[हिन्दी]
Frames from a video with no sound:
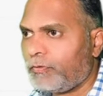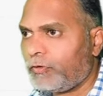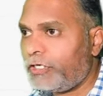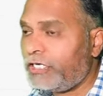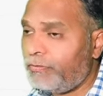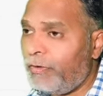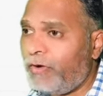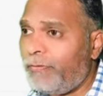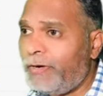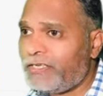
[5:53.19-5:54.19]
सिक्स में वन
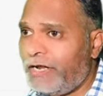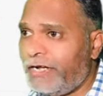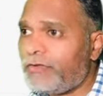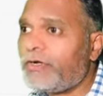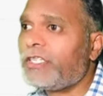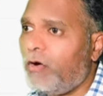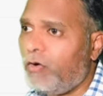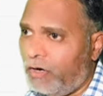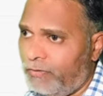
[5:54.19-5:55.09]
प्लस करेंगे तो कितना होगा